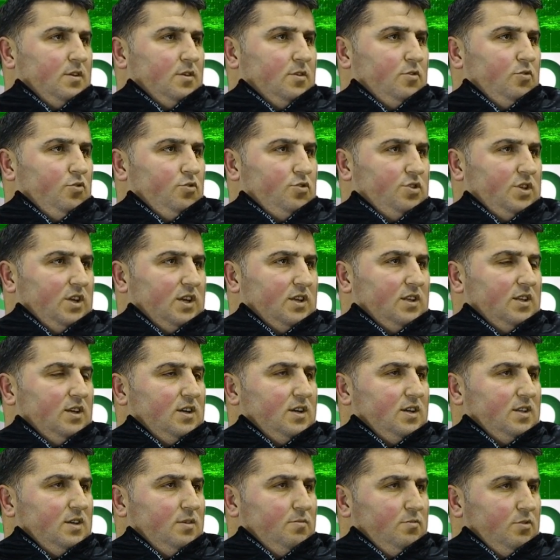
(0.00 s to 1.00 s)
Üç teknik
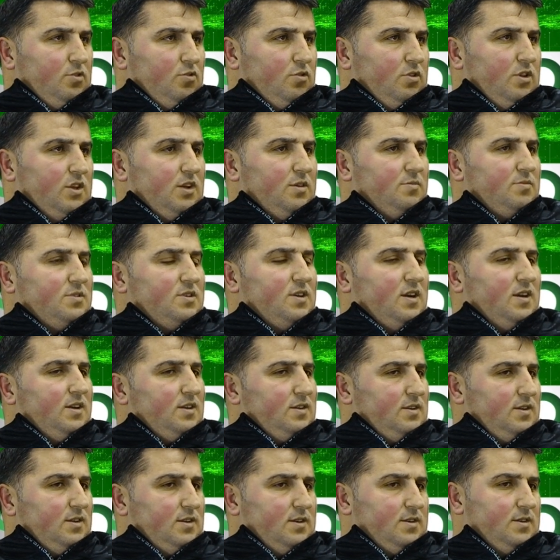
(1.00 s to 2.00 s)
adamla yollarımızı
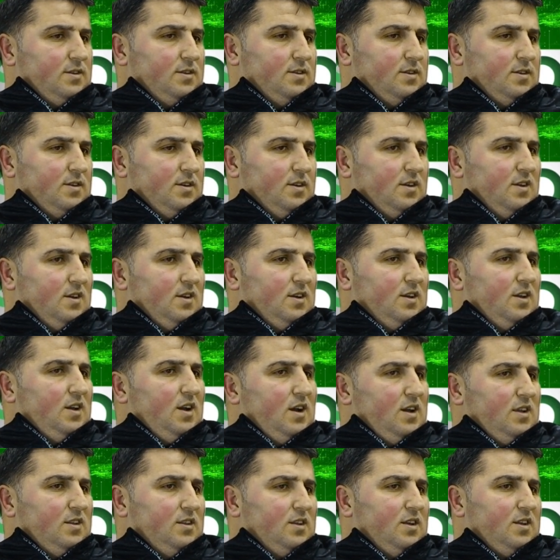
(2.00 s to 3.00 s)
ayırdık.
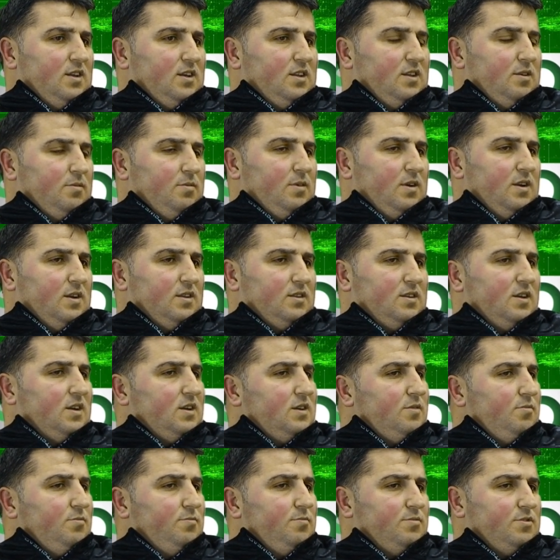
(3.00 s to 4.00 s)
Yarından itibaren
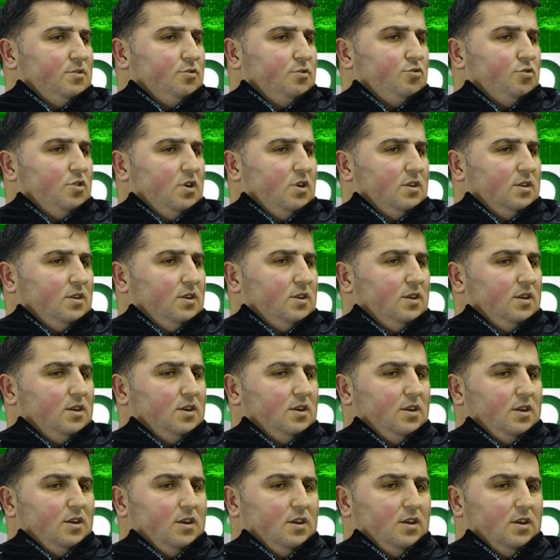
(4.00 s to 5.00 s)
takımımızı şu an
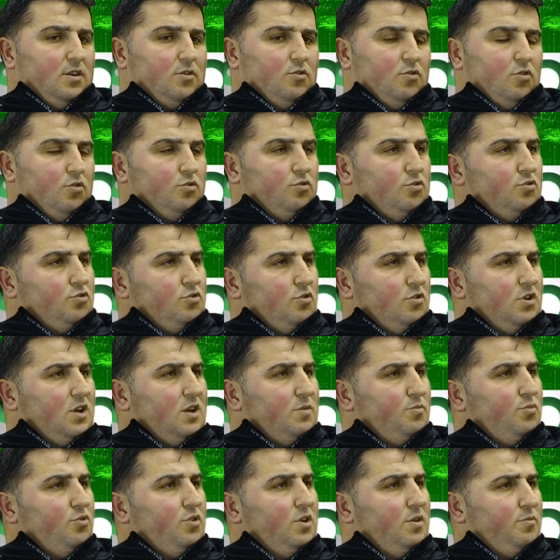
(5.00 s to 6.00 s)
e,
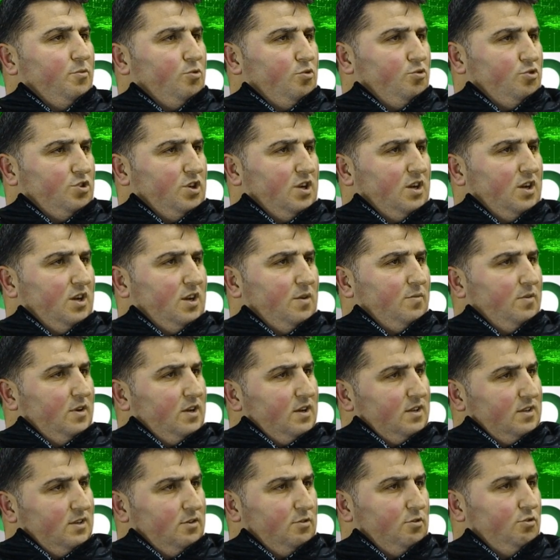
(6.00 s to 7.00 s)
kondisyoner Bünyamin Hoca'ya
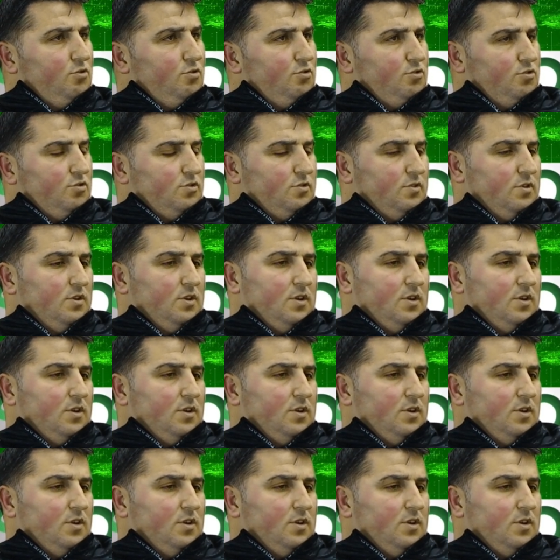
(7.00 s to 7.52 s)
emanet ediyoruz.